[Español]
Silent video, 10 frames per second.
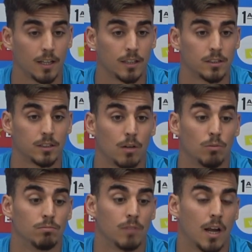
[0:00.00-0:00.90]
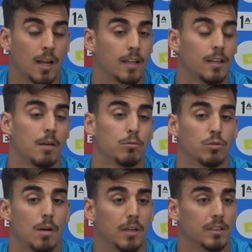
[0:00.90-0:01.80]
eh, tenemos
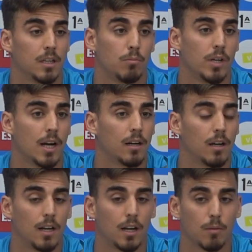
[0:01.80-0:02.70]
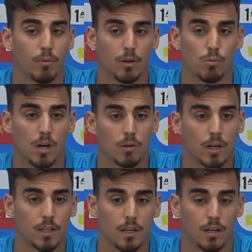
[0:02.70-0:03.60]
una plantilla muy larga en la que puede jugar
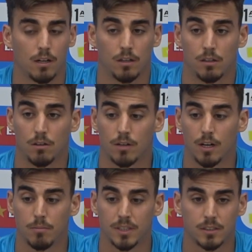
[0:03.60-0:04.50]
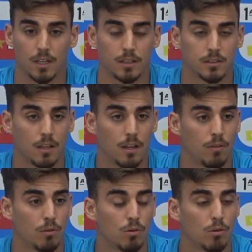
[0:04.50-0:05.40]
cualquiera. Creo que el míster está
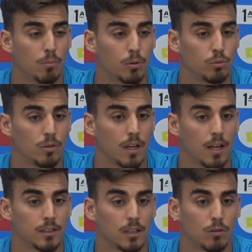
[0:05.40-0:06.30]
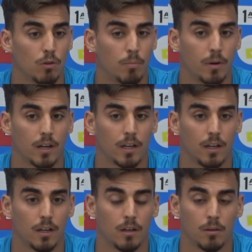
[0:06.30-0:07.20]
dando oportunidades a todos para
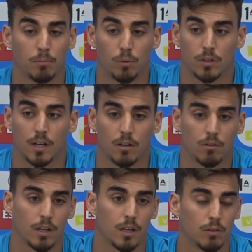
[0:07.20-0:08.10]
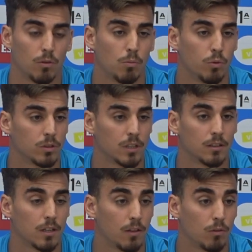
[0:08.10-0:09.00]
que, porque creo que todo el mundo está
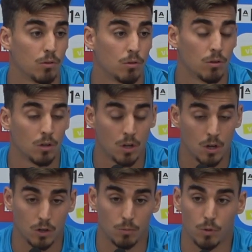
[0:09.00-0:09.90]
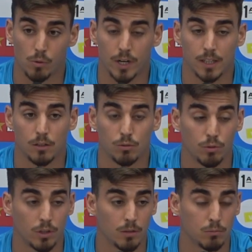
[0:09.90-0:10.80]
entrenando con muy buena
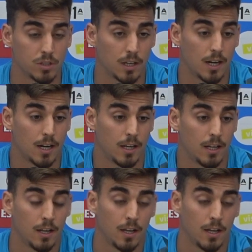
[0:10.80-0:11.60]
actitud y muchas ganas.